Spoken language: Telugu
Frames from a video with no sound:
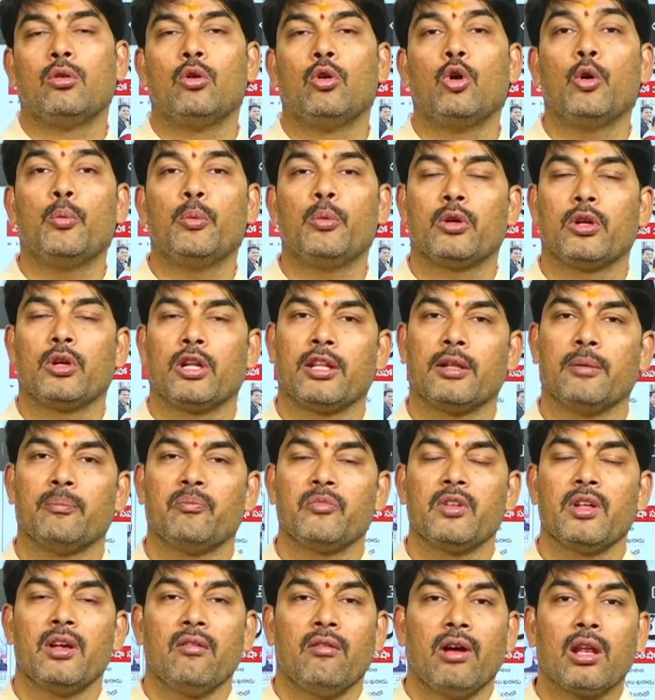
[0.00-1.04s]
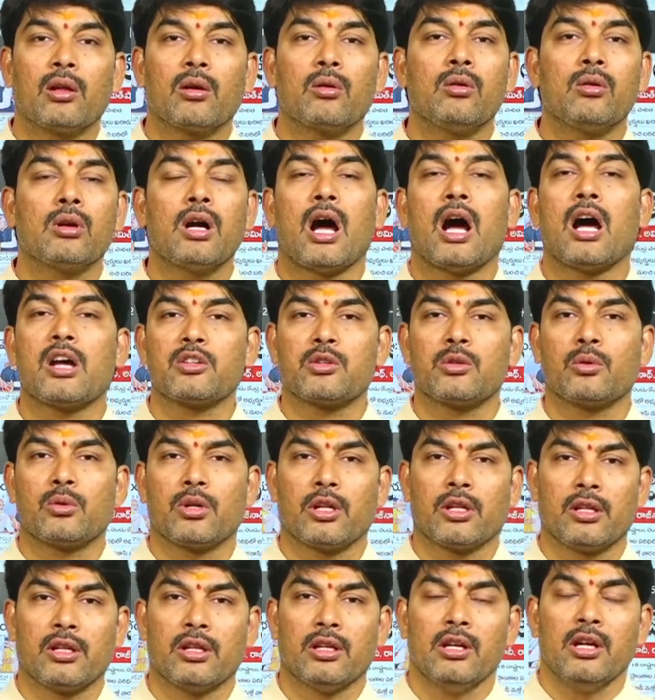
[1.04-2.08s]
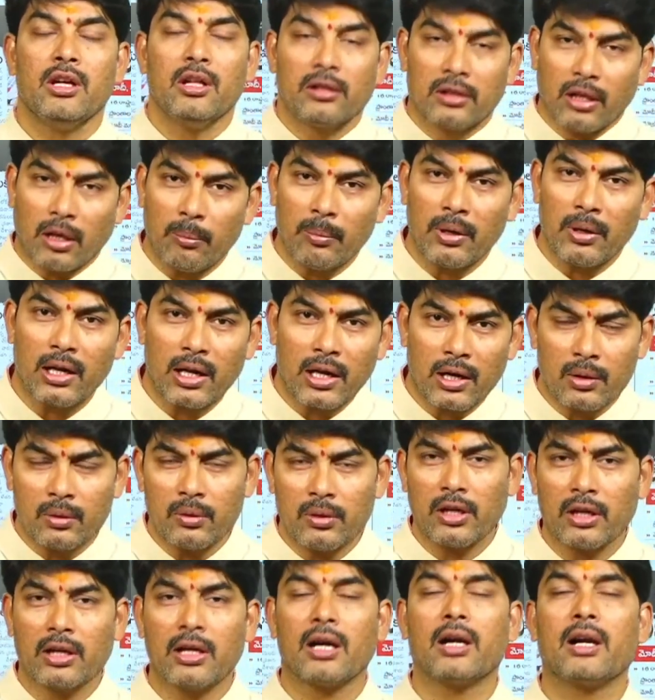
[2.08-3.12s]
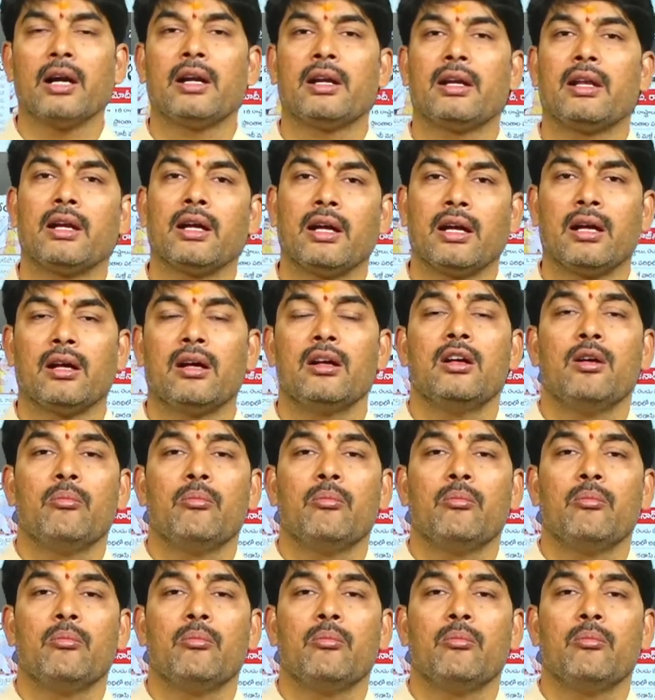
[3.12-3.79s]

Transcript: హోప్ ఉన్నది వాళ్ళకు ఒక ఆశ ఉన్నది తమిళనాడును ఇంకా గట్టిగా